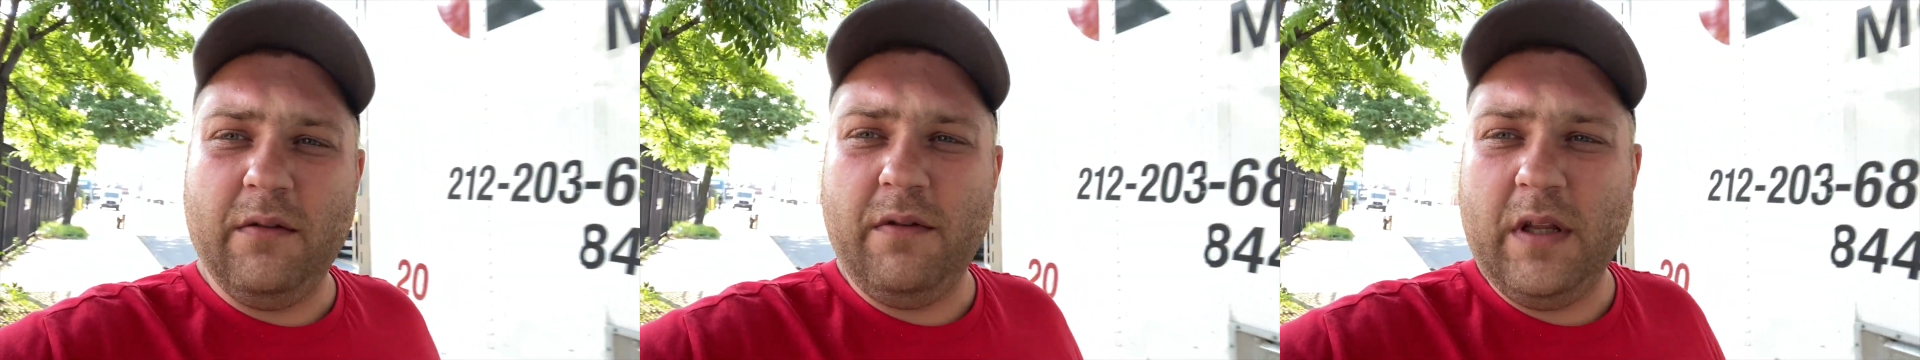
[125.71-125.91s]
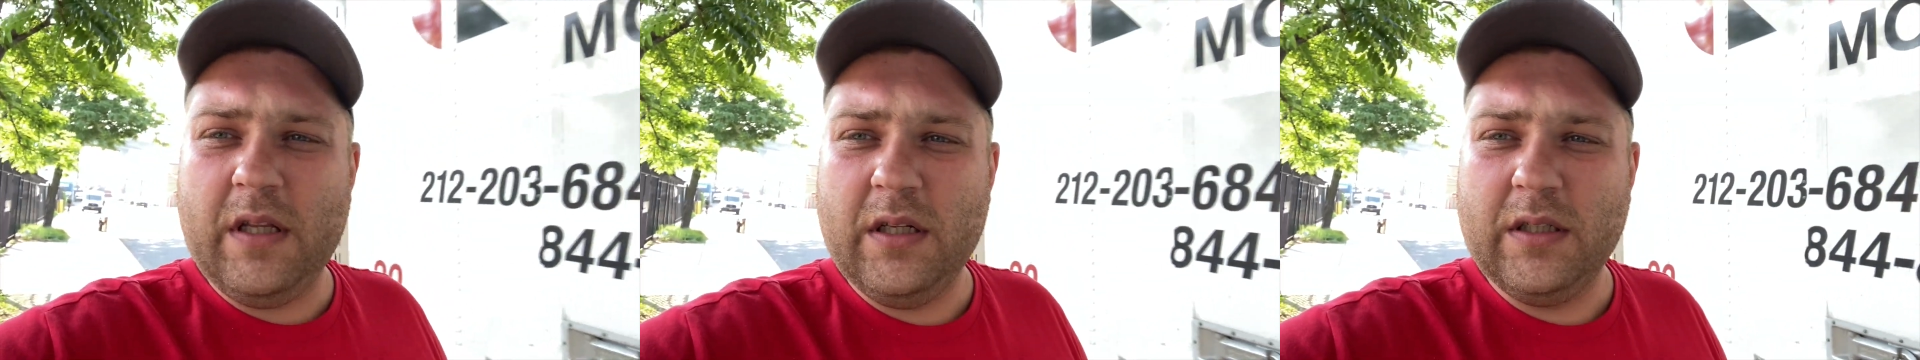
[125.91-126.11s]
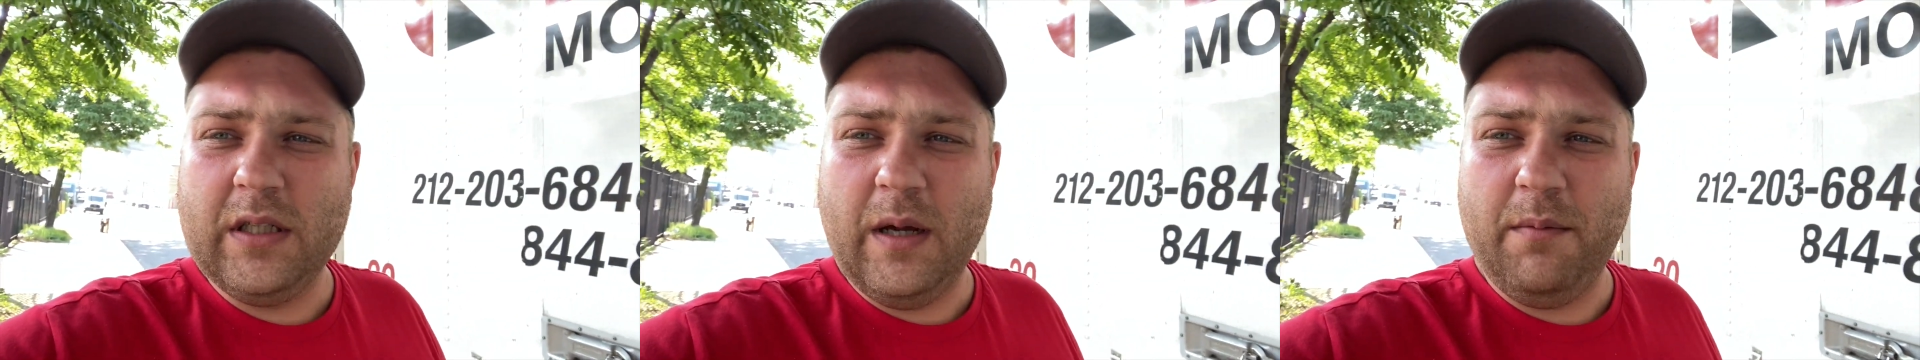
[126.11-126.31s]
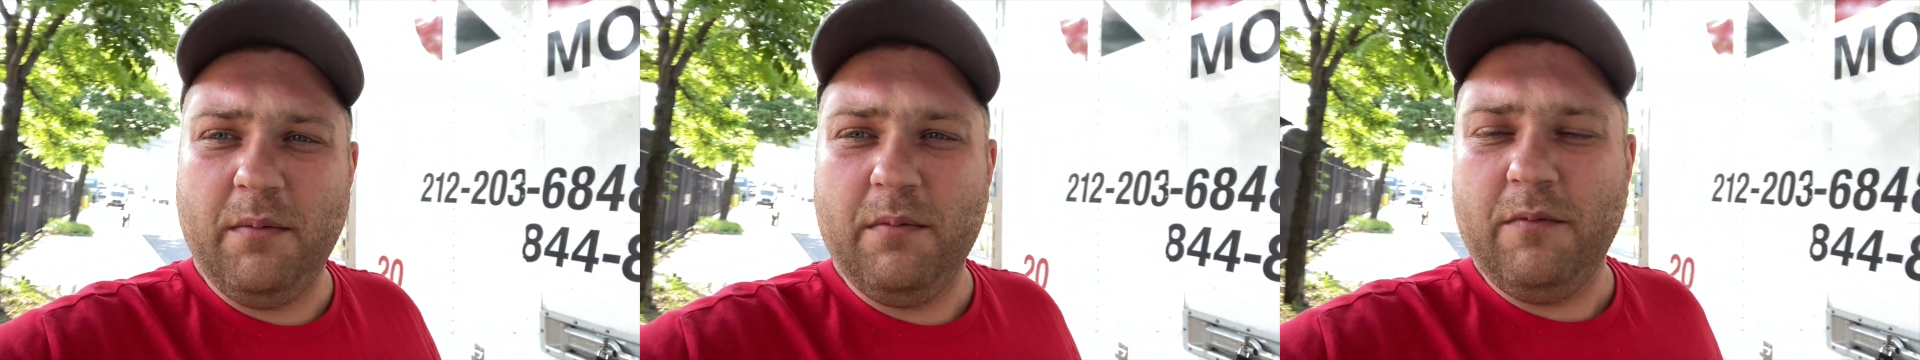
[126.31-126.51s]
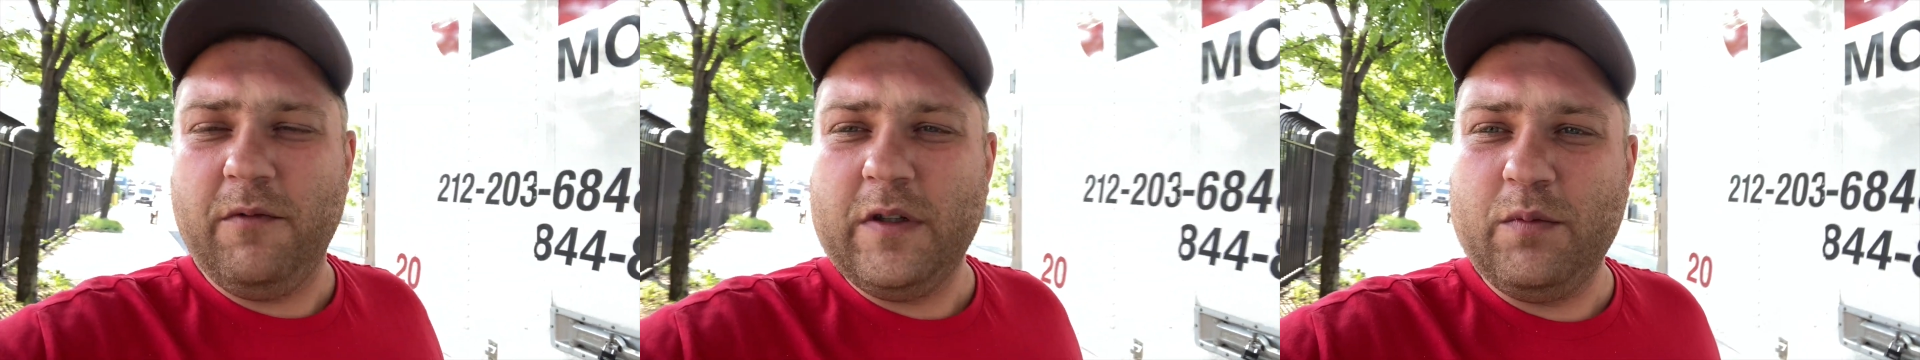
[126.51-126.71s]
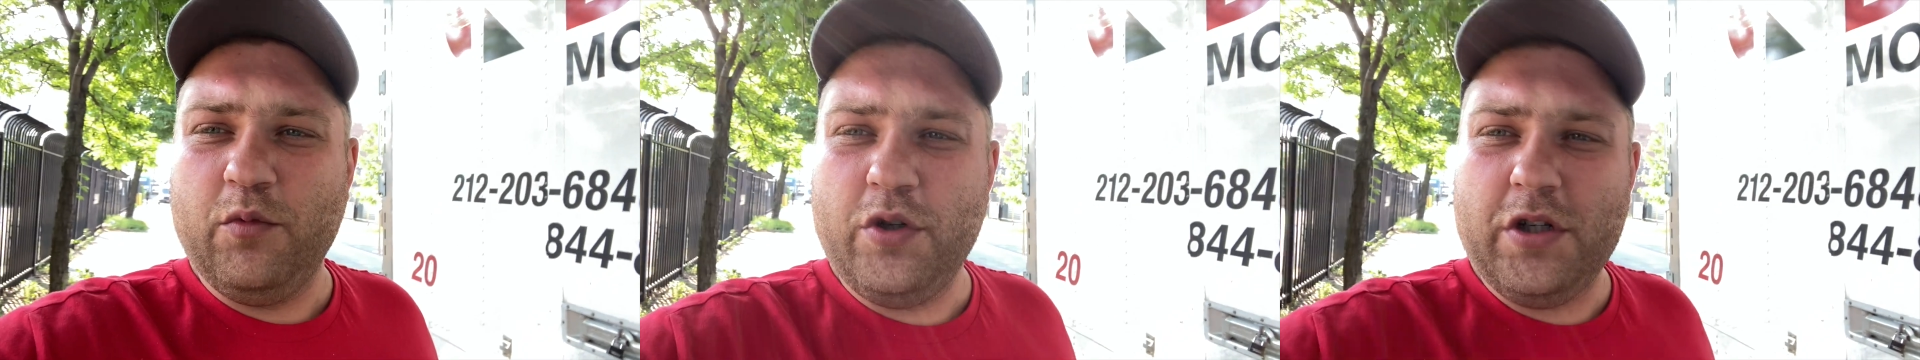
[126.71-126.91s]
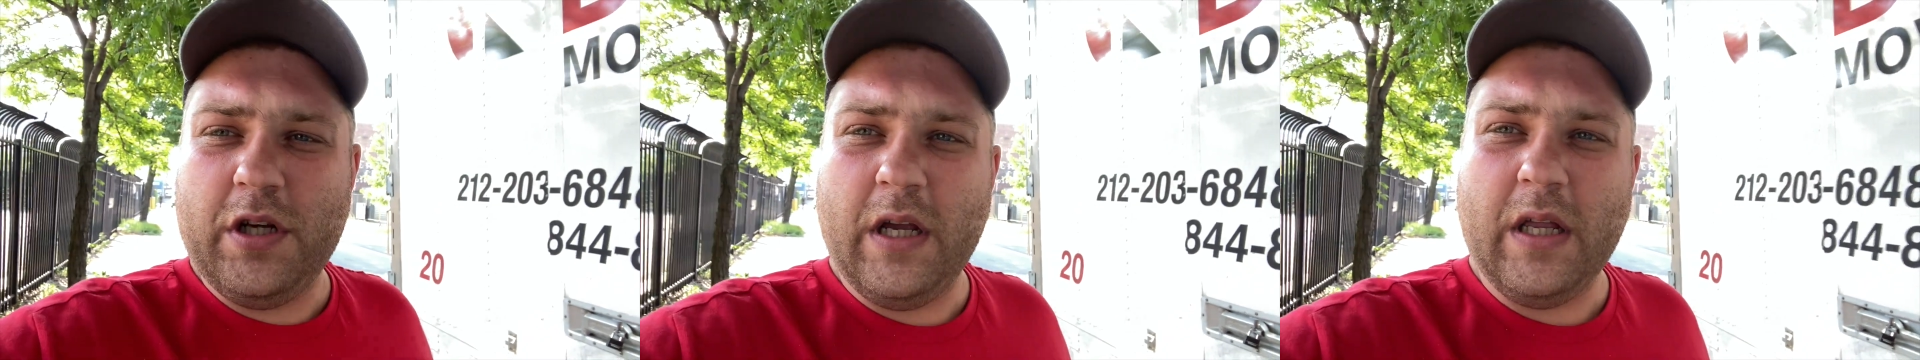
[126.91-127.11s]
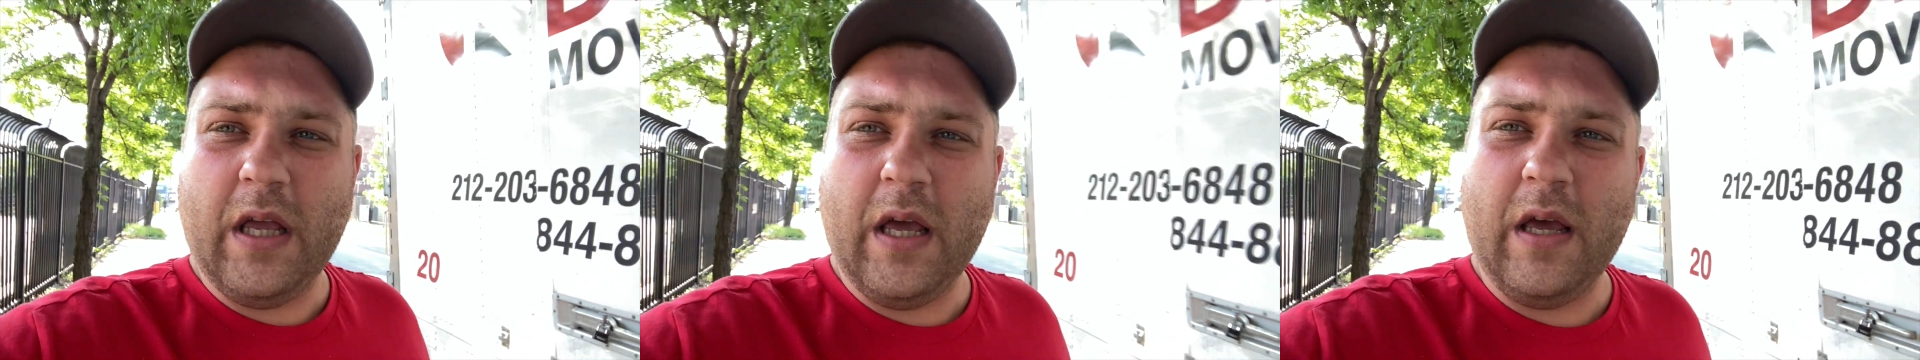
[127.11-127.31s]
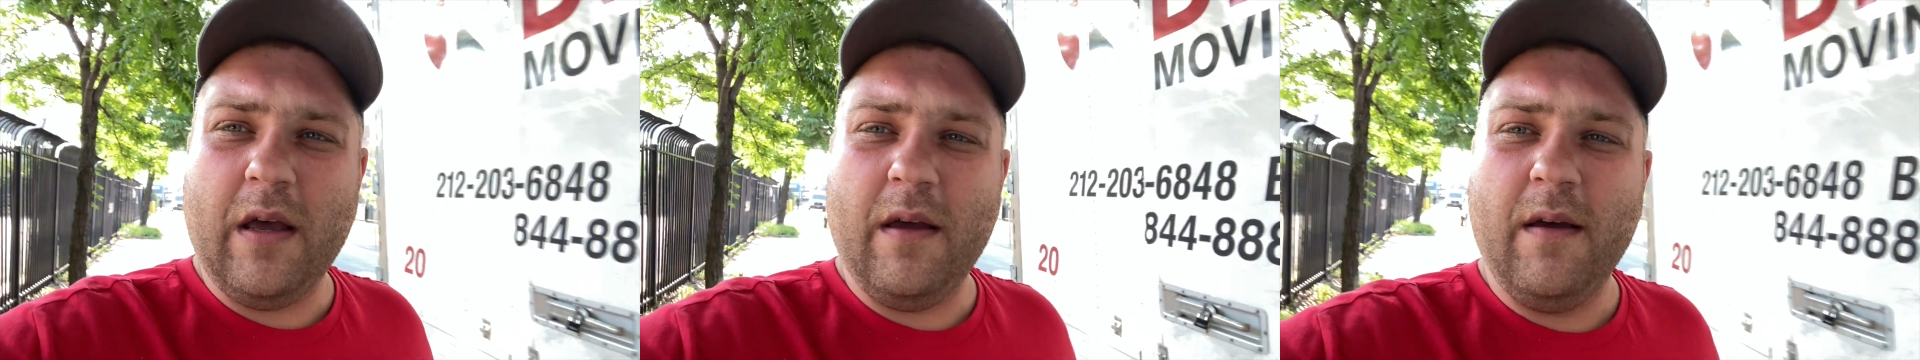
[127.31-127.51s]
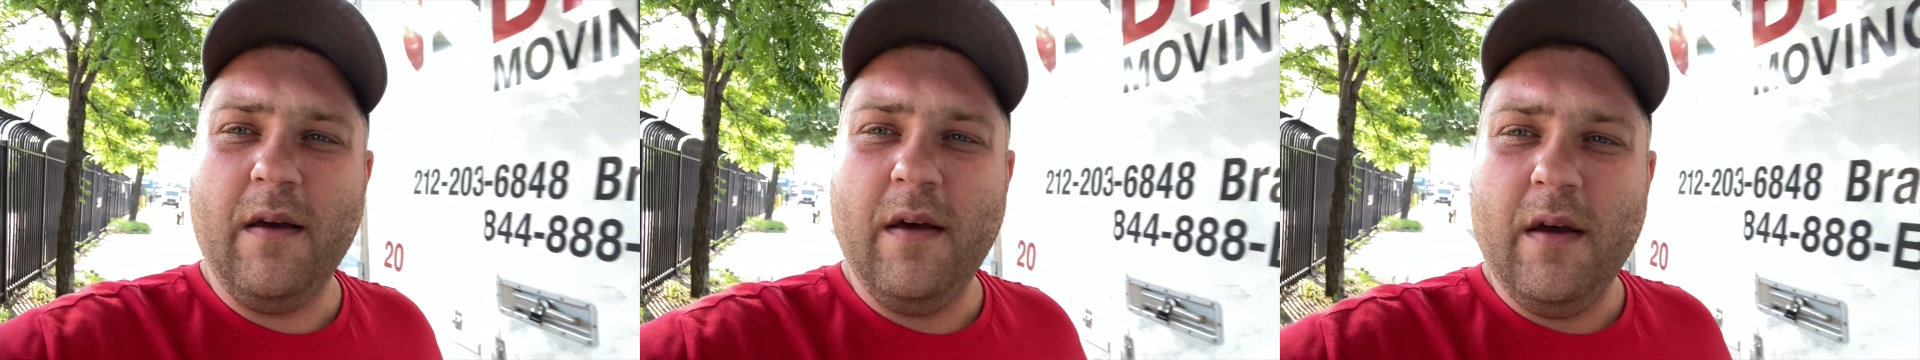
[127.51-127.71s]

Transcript: видел там возмущение